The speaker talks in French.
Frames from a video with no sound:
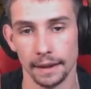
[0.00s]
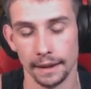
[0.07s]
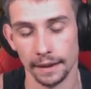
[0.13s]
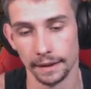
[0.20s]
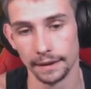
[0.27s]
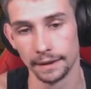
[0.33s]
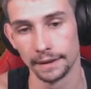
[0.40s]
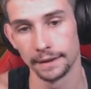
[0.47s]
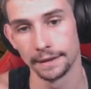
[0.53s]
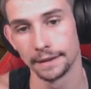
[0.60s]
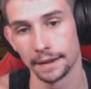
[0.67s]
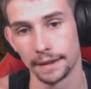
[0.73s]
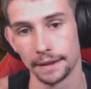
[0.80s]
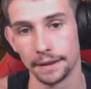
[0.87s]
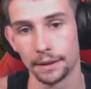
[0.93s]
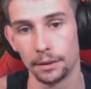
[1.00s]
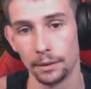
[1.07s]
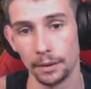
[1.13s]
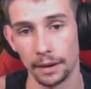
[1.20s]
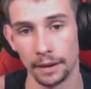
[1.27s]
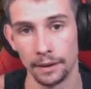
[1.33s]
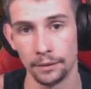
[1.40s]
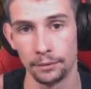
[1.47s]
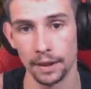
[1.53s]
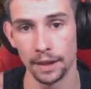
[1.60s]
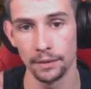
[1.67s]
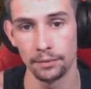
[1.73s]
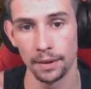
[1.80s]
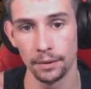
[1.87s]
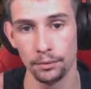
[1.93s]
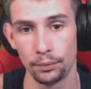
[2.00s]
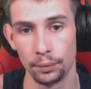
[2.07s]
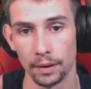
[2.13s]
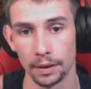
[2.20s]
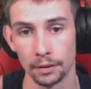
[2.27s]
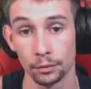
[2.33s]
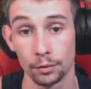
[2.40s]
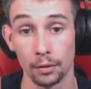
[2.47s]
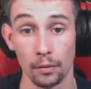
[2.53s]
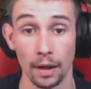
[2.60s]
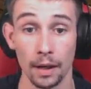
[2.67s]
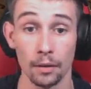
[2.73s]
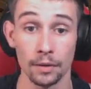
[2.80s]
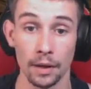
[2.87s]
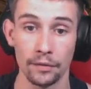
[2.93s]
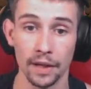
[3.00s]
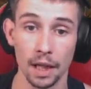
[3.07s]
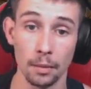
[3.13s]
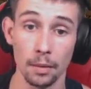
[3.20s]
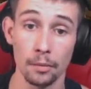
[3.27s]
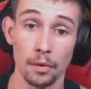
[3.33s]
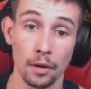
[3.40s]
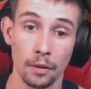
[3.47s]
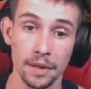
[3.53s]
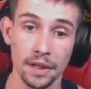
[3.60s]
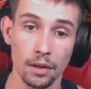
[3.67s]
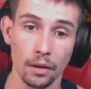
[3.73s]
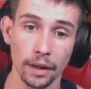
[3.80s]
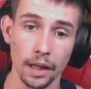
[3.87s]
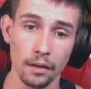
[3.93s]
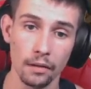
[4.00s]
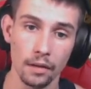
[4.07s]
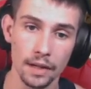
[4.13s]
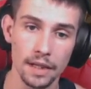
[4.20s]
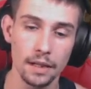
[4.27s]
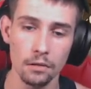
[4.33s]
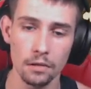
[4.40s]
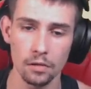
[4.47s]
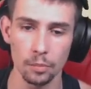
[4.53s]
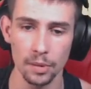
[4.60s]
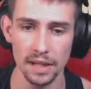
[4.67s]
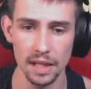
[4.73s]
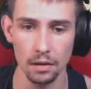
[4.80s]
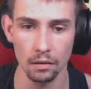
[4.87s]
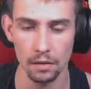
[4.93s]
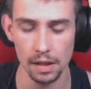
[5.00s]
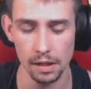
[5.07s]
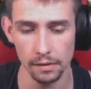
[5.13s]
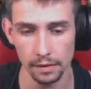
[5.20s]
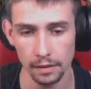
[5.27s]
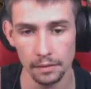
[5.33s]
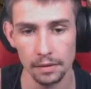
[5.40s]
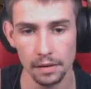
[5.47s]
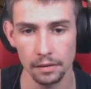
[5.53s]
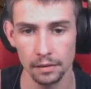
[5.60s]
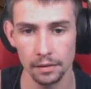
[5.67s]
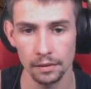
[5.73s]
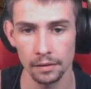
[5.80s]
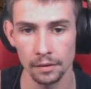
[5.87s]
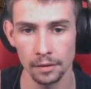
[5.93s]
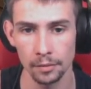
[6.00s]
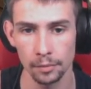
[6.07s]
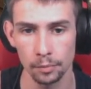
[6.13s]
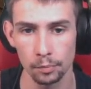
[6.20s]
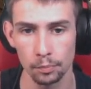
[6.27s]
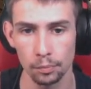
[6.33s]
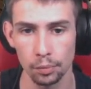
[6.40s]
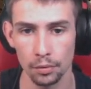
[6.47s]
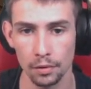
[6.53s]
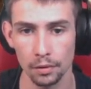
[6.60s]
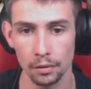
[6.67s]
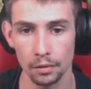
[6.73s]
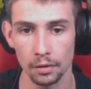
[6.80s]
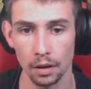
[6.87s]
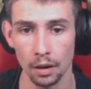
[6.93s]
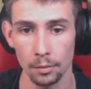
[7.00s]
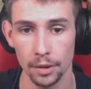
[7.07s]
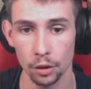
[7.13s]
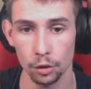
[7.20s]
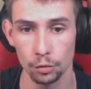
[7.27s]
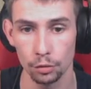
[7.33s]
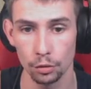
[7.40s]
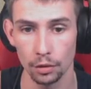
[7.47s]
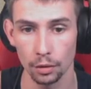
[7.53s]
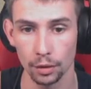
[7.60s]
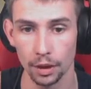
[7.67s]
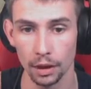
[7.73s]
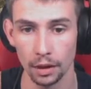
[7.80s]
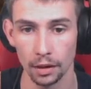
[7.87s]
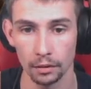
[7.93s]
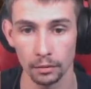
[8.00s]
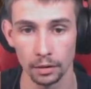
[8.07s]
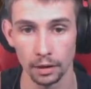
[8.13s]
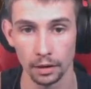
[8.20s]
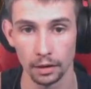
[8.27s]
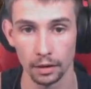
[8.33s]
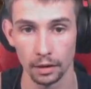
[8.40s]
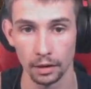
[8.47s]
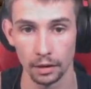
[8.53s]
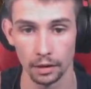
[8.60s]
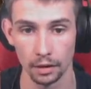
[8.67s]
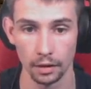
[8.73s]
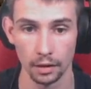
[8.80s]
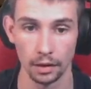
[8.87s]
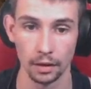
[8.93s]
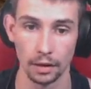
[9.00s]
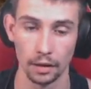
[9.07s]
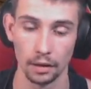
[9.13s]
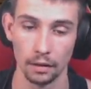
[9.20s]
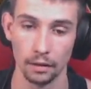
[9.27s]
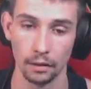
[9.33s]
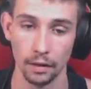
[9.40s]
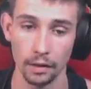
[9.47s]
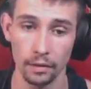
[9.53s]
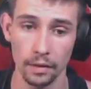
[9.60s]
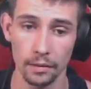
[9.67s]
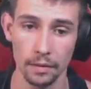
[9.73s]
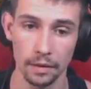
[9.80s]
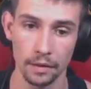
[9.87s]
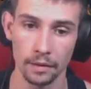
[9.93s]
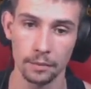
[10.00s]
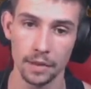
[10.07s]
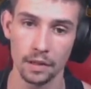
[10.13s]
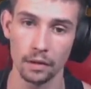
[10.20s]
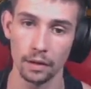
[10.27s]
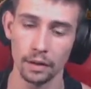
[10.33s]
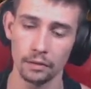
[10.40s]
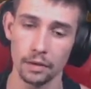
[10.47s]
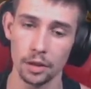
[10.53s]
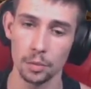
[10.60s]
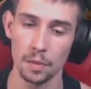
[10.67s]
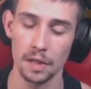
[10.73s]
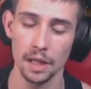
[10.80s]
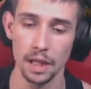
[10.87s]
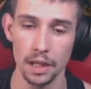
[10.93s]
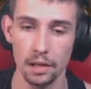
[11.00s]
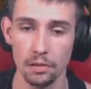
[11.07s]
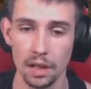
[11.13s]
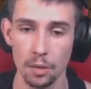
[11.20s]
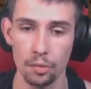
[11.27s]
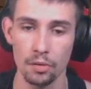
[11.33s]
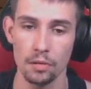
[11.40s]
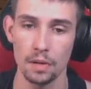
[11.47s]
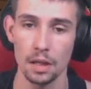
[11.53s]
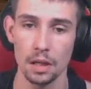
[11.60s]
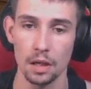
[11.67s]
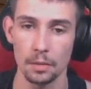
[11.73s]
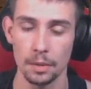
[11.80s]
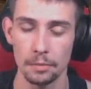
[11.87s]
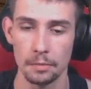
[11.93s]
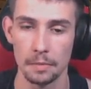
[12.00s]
Euh, d'accord, déco, eh, voilà, ouf Donc euh, voilà, on a fait quand même, euh, mine de rien, euh, les silos sont pas si grands que ça, hein, parce que je pense que. Ah merde, je suis tombé. 25 ben. Ouais, ouais, mine de rien, ouais, je pensais que les silos étaient plus grands que ça quand même.